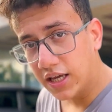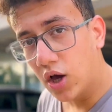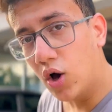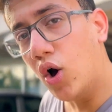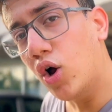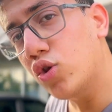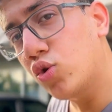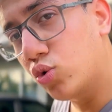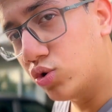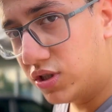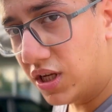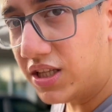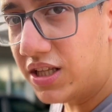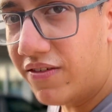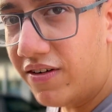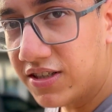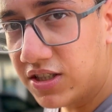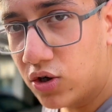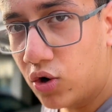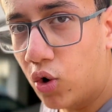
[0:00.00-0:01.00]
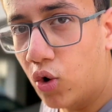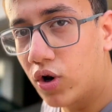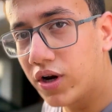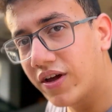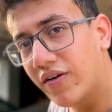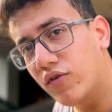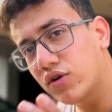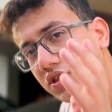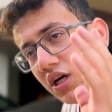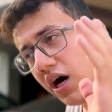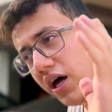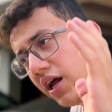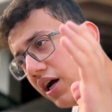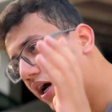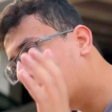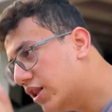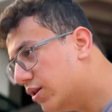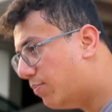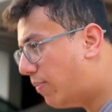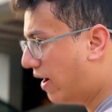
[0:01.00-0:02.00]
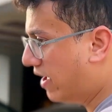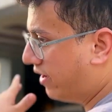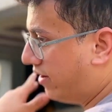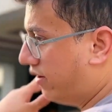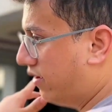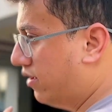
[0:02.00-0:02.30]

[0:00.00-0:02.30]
और दूसरा दरवाज़ा खोल के वो सारा गंद पाए